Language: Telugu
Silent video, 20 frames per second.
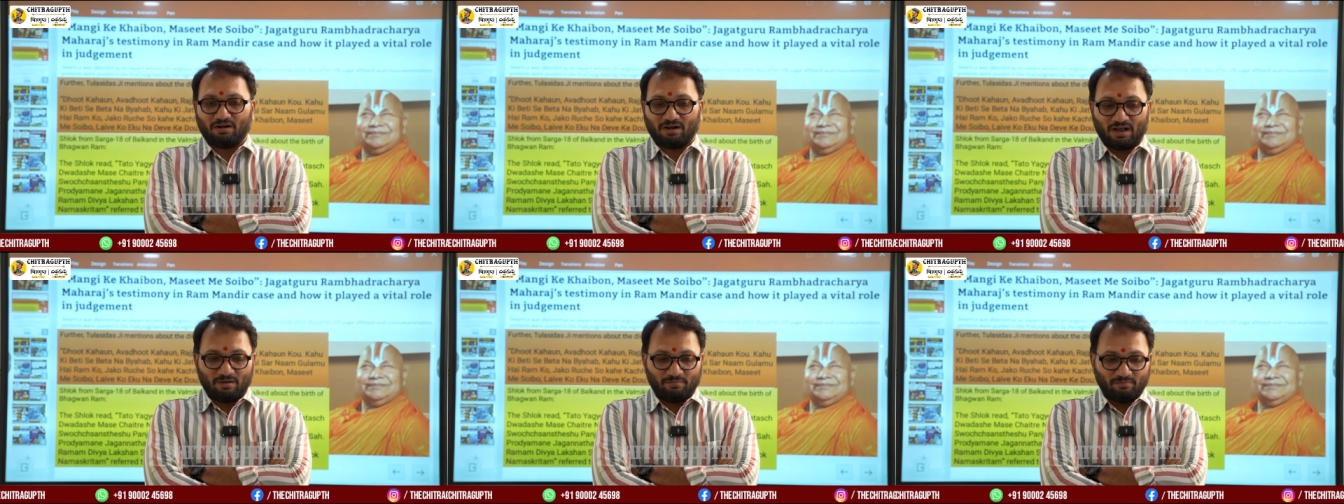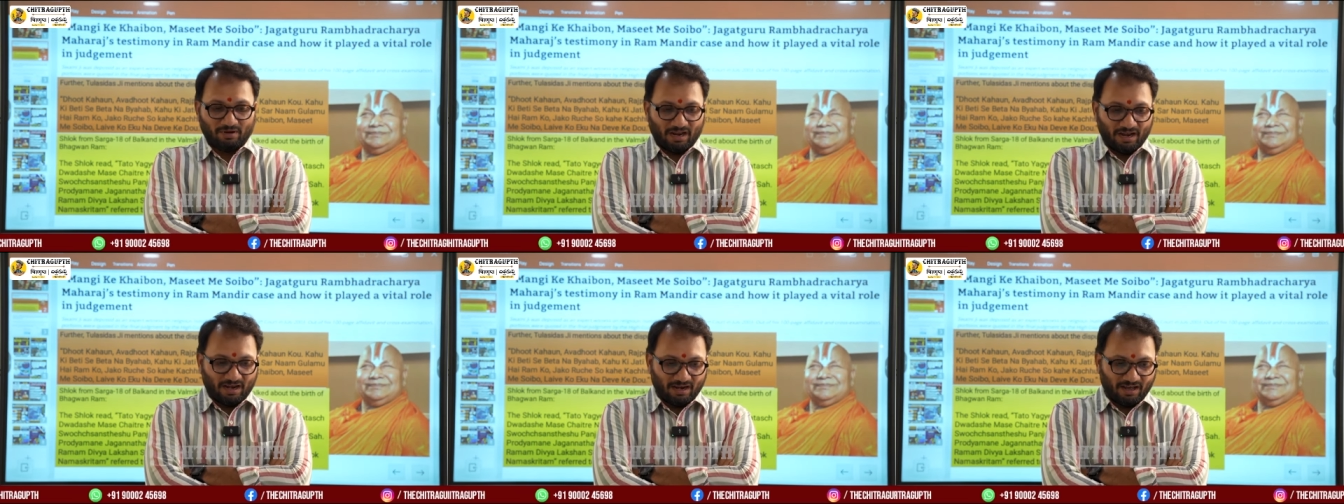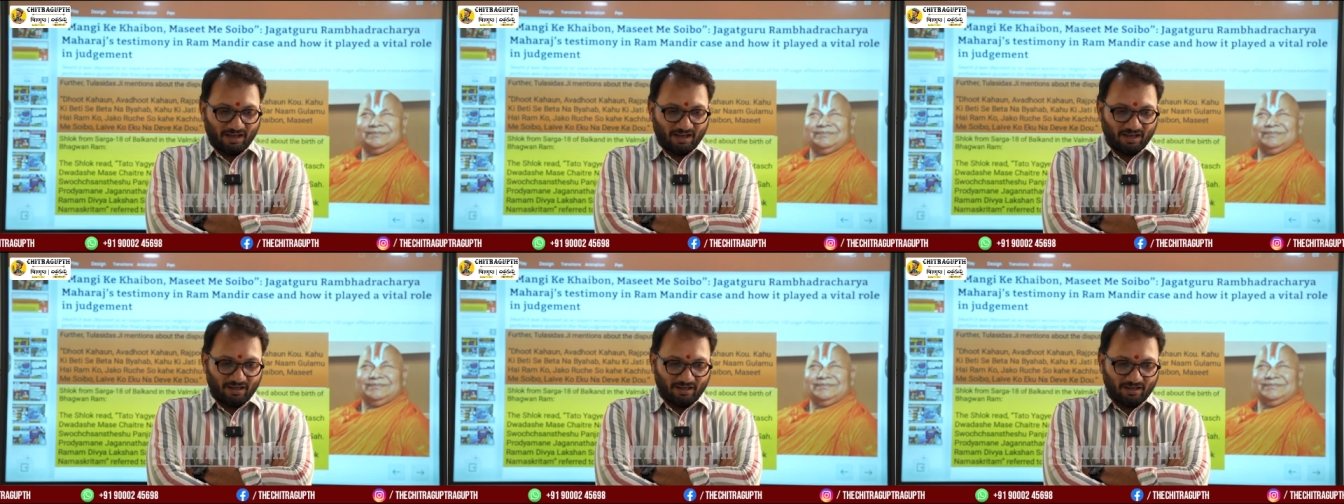రామ్
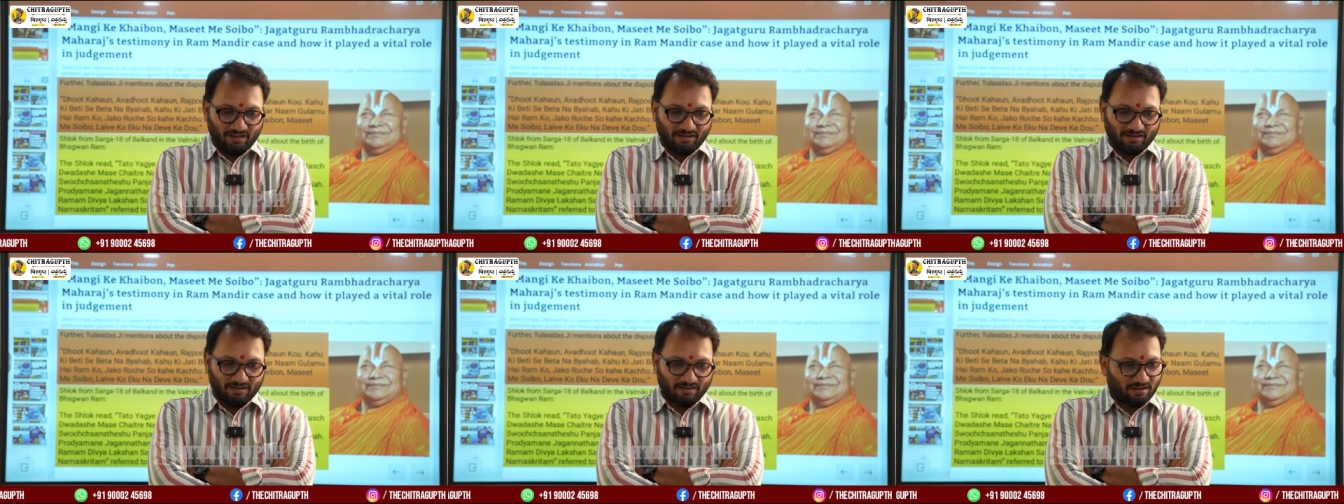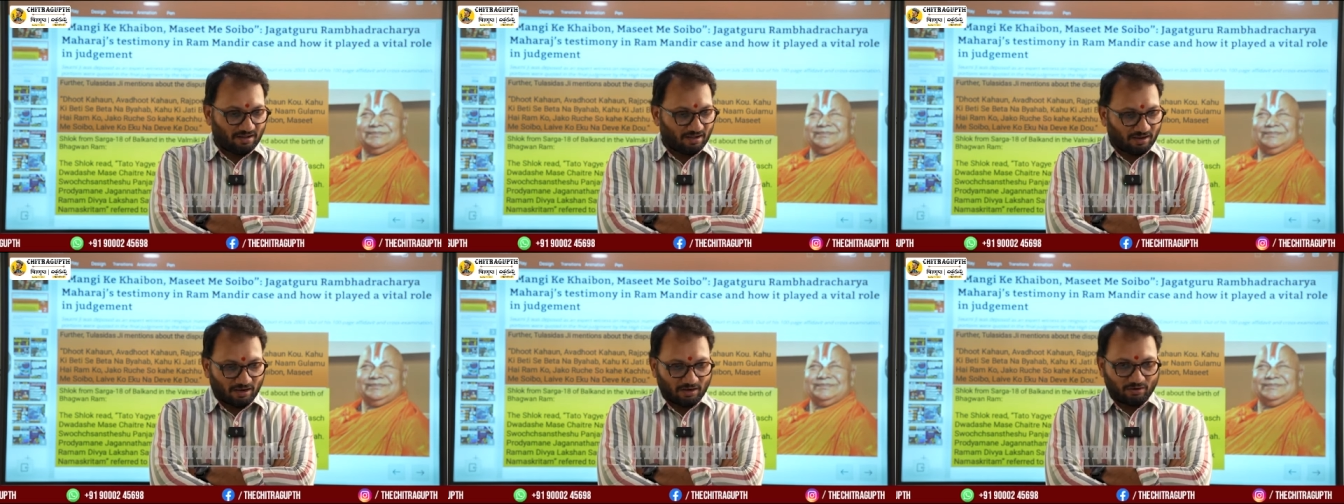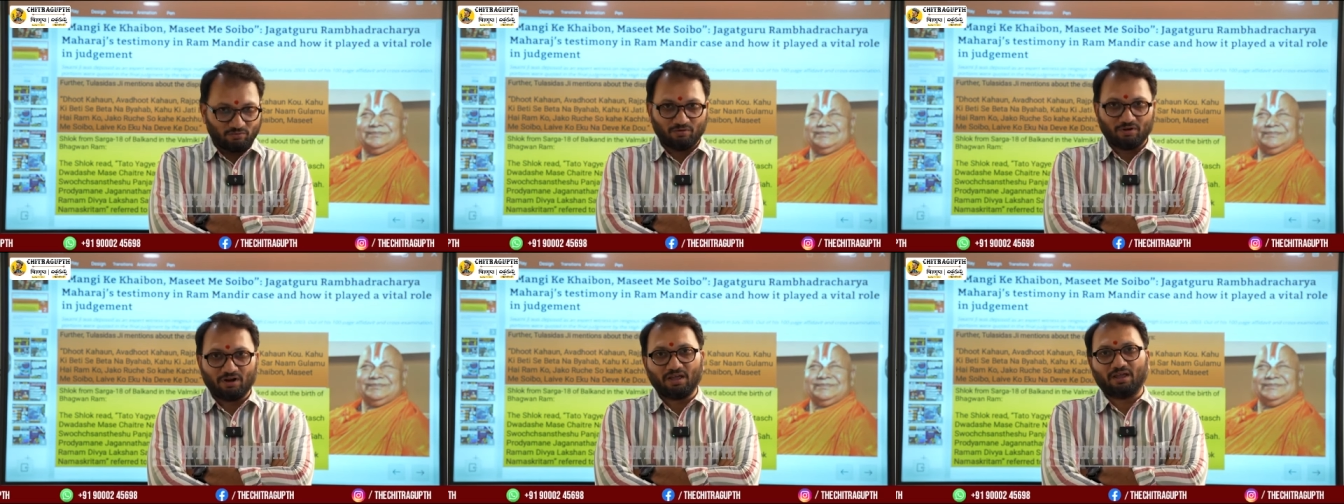లల్లా అక్కడ
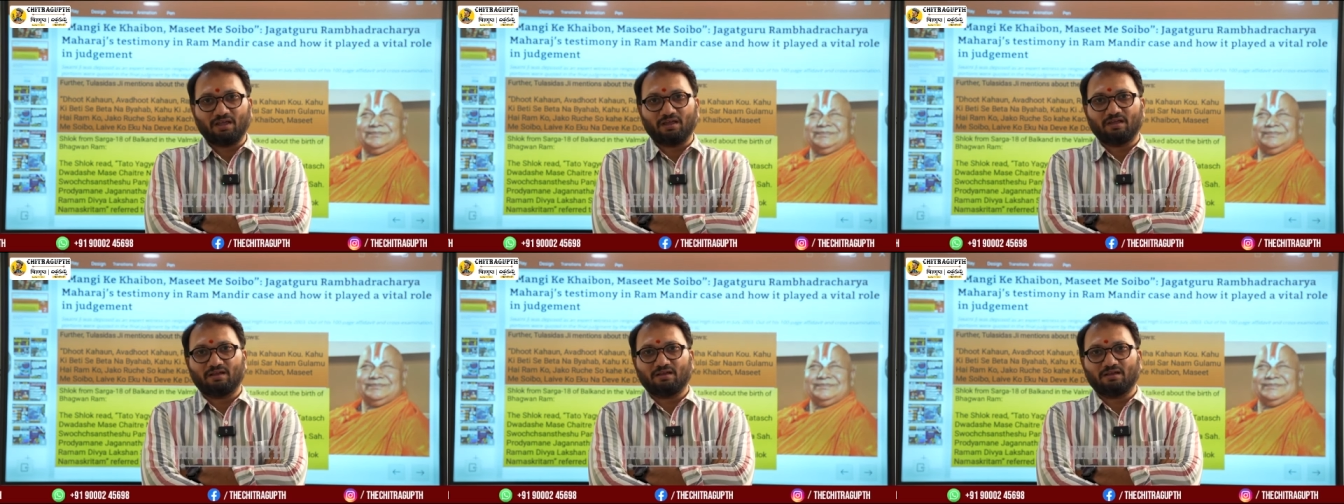ఉండే